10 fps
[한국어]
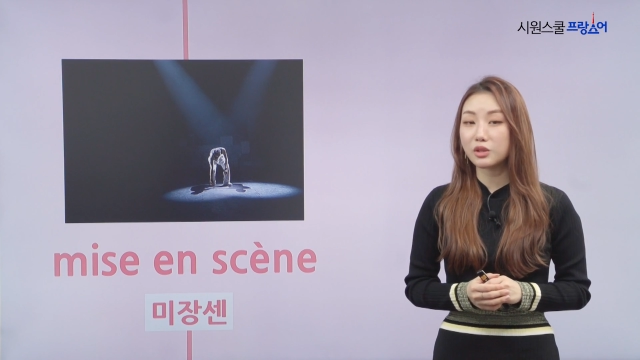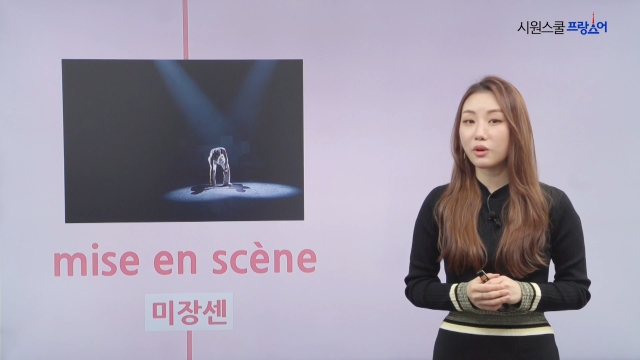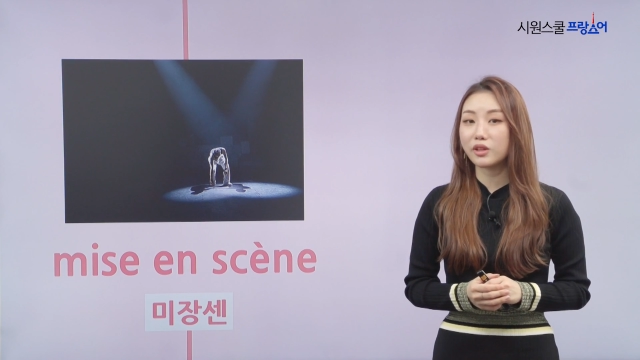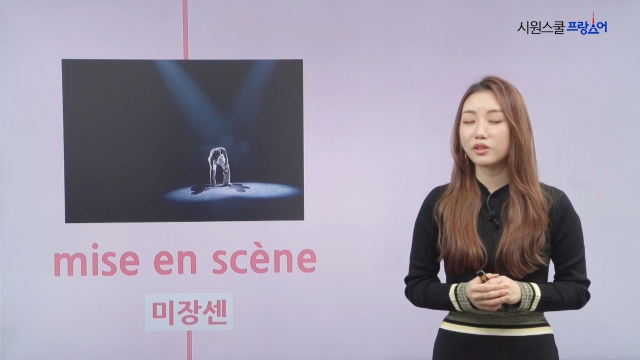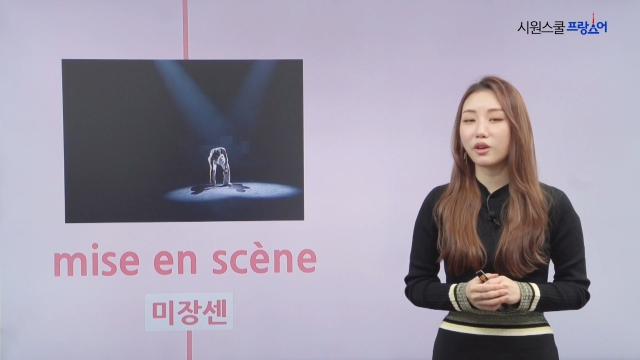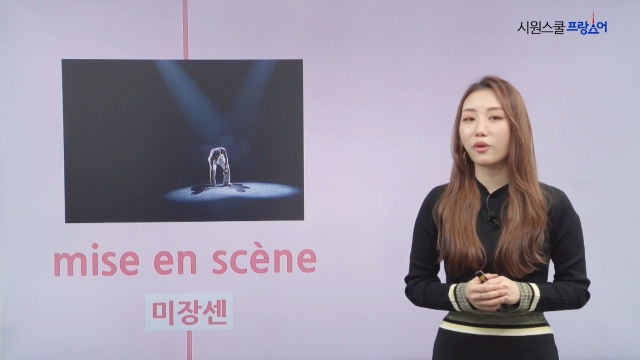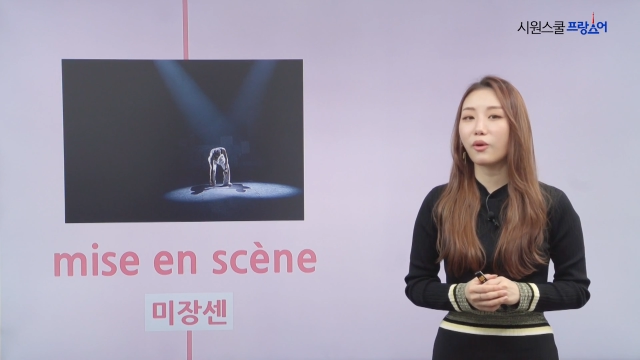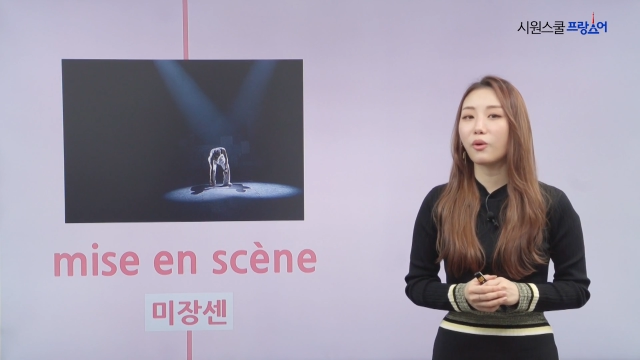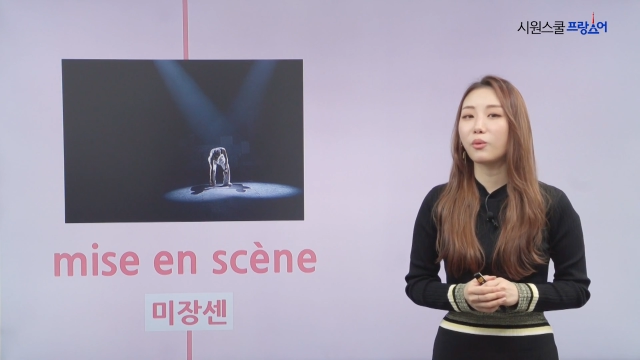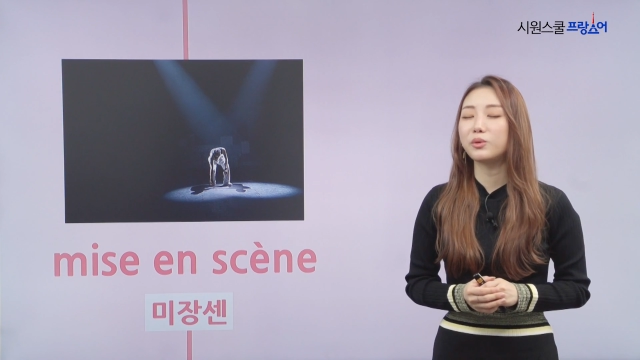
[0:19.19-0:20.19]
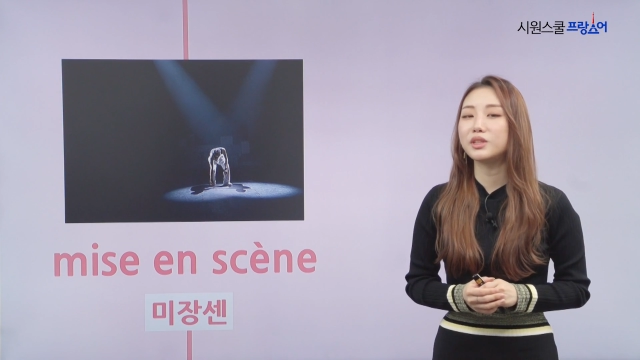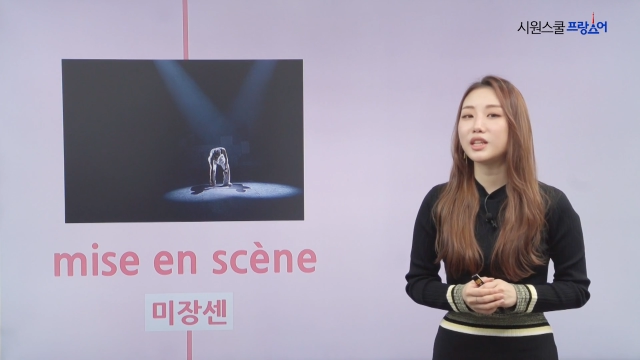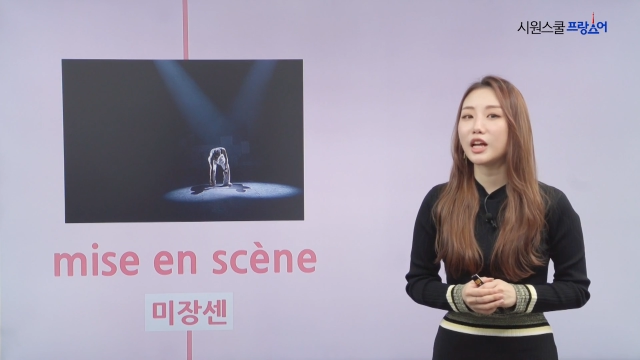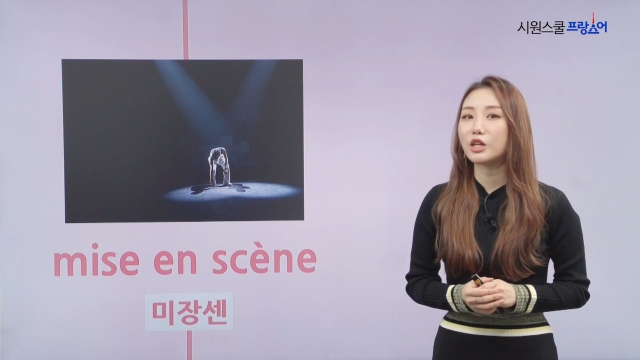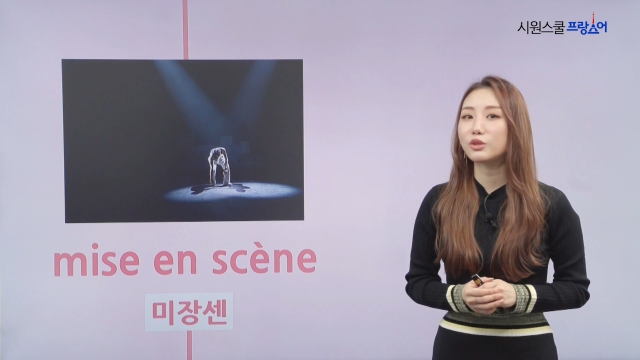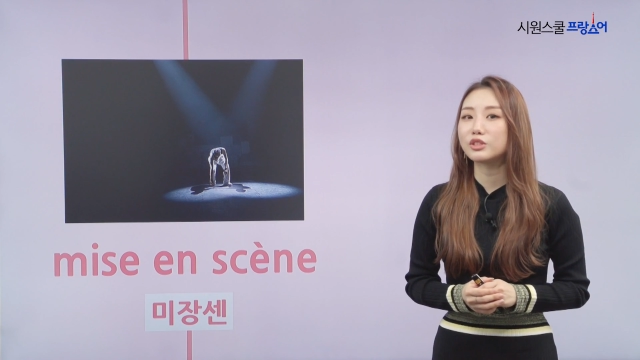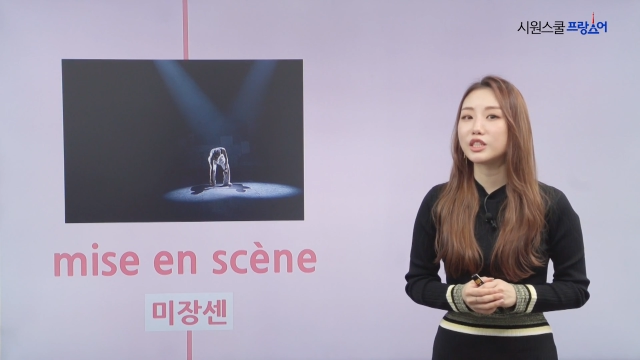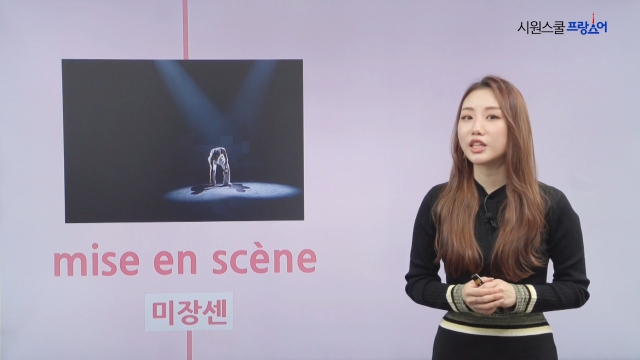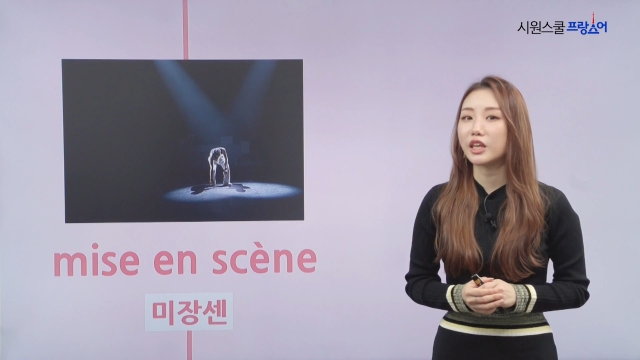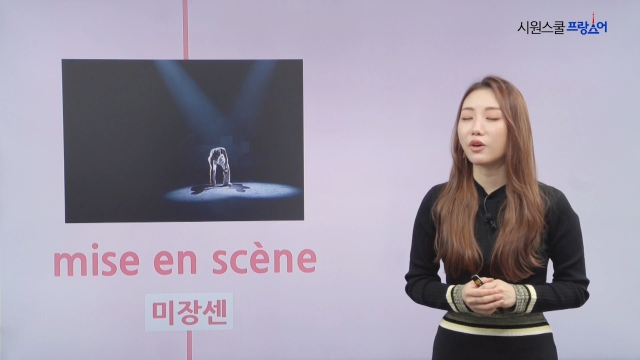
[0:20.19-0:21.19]
것 같아요. 오늘
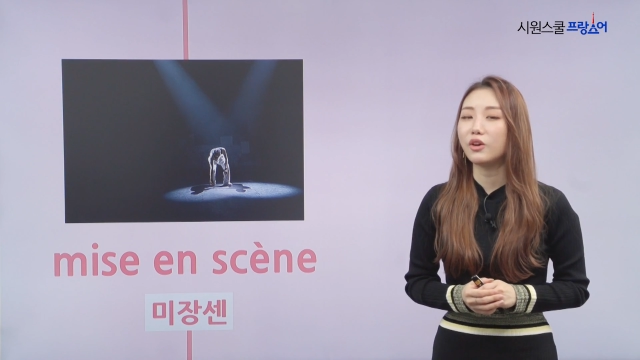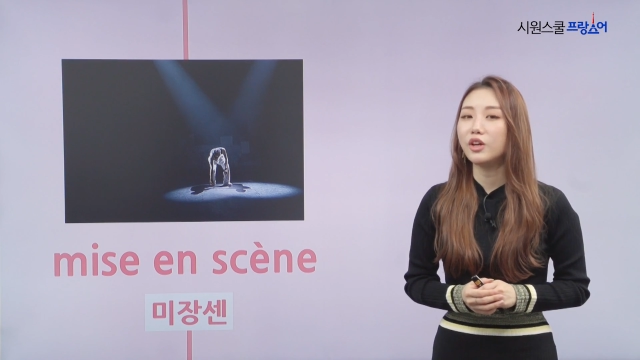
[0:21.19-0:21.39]
알려드릴게요.